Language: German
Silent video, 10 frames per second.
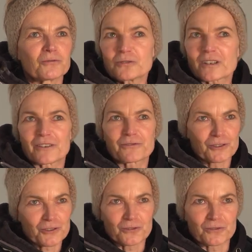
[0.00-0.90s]

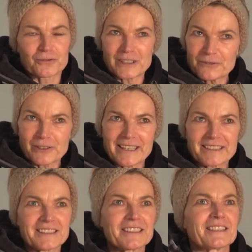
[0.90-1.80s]
ultrafrisch und
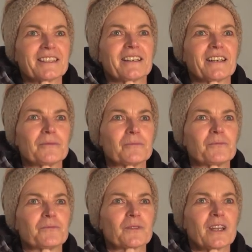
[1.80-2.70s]
vielfältig,
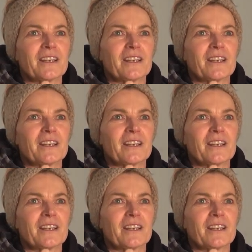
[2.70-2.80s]
ähm,